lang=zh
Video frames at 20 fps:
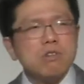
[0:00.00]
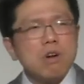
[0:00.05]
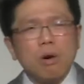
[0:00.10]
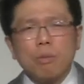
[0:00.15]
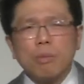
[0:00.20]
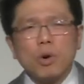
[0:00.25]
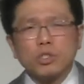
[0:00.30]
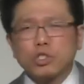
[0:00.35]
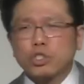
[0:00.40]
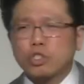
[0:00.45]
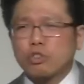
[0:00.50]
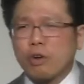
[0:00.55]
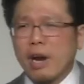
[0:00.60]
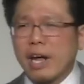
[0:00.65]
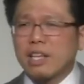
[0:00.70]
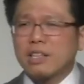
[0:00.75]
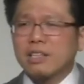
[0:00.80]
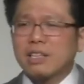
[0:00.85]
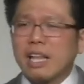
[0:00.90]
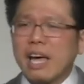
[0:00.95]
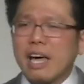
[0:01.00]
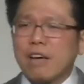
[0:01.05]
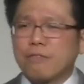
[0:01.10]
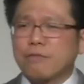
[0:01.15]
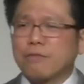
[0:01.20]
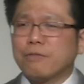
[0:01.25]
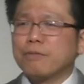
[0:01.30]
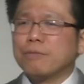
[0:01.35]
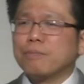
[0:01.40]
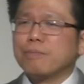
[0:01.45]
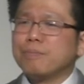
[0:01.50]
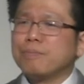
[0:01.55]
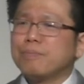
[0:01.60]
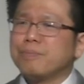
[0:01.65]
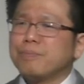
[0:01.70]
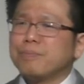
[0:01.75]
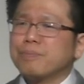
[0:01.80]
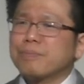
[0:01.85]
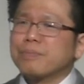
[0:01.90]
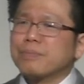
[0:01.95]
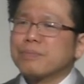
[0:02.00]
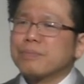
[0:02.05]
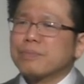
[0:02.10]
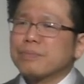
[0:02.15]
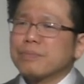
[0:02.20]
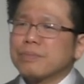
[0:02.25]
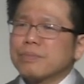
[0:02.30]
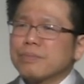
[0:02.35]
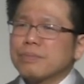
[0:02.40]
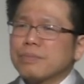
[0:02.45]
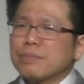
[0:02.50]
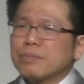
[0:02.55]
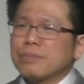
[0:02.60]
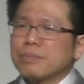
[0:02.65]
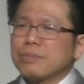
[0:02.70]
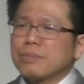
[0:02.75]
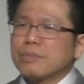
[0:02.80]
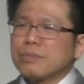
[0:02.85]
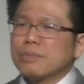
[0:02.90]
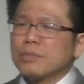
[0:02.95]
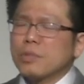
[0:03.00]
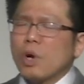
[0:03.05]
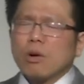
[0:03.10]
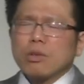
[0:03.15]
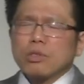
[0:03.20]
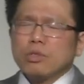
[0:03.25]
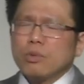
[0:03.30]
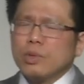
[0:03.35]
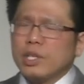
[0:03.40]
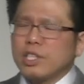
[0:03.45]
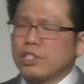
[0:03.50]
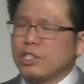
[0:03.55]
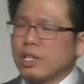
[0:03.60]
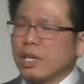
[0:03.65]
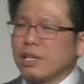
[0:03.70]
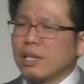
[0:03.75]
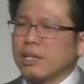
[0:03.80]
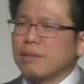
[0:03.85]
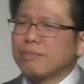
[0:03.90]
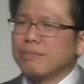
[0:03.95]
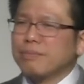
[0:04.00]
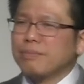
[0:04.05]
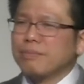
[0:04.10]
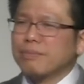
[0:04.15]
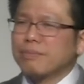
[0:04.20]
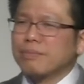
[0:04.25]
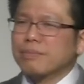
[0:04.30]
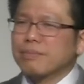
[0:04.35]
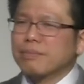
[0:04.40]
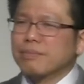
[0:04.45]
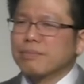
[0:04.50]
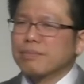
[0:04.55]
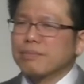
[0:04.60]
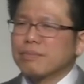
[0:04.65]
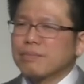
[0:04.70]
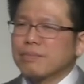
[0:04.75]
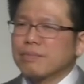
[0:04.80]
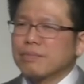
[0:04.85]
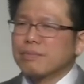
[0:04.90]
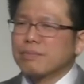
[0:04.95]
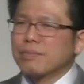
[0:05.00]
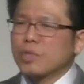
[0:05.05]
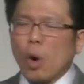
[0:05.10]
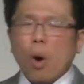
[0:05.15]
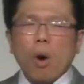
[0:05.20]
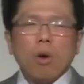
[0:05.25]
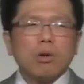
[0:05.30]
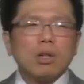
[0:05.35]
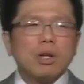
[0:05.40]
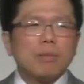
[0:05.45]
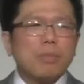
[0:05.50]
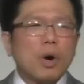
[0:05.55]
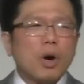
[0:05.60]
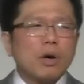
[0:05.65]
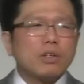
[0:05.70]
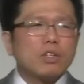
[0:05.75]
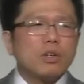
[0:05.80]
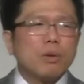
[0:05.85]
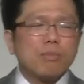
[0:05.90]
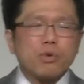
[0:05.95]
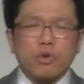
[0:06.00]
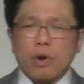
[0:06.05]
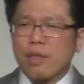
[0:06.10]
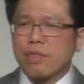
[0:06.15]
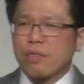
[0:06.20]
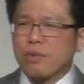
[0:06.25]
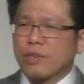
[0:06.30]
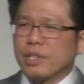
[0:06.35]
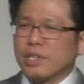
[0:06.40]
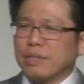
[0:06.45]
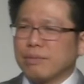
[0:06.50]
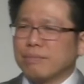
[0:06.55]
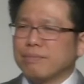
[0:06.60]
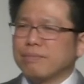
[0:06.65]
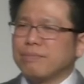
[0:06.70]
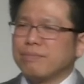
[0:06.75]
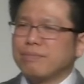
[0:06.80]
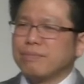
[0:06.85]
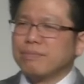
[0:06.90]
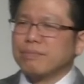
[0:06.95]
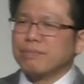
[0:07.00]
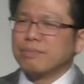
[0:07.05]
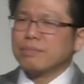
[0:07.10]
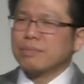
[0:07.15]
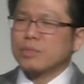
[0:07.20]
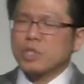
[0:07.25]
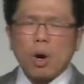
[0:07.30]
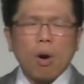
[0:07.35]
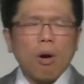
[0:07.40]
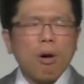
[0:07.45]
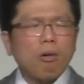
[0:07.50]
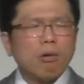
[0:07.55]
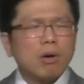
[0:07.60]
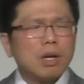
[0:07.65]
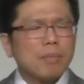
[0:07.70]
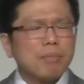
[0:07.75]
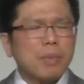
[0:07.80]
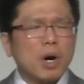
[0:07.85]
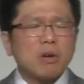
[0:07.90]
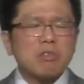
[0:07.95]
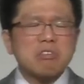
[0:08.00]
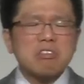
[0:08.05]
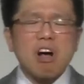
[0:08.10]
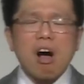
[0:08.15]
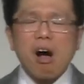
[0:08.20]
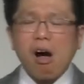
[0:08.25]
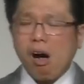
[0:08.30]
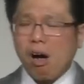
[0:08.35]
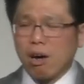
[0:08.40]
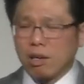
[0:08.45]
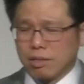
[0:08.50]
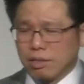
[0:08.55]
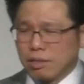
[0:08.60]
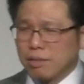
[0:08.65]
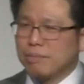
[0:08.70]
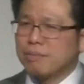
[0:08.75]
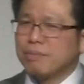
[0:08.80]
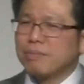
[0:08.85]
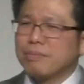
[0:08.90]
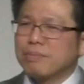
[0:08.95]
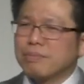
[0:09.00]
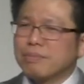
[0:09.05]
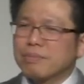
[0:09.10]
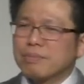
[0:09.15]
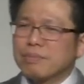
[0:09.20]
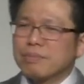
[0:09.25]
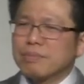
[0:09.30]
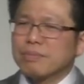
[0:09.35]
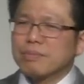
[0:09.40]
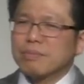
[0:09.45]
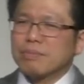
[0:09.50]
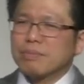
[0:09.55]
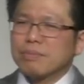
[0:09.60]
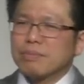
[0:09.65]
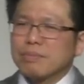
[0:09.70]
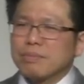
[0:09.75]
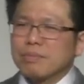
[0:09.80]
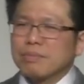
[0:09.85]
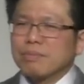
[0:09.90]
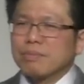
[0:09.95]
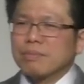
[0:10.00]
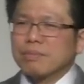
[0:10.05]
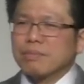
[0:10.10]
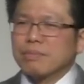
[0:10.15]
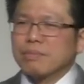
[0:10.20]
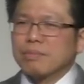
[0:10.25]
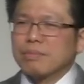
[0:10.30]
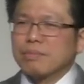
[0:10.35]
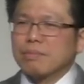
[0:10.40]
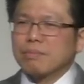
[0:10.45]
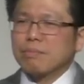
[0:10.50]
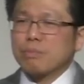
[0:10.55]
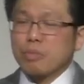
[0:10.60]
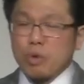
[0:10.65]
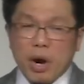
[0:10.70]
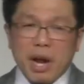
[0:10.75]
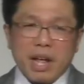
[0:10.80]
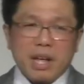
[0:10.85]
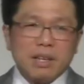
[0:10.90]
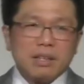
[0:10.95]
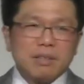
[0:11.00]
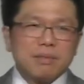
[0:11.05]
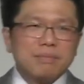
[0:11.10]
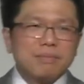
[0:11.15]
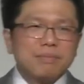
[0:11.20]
是非常困难的，你被压力压得喘不过气。可是我们可以，嗯，向彼此寻求帮助。我们可以去仰望上帝，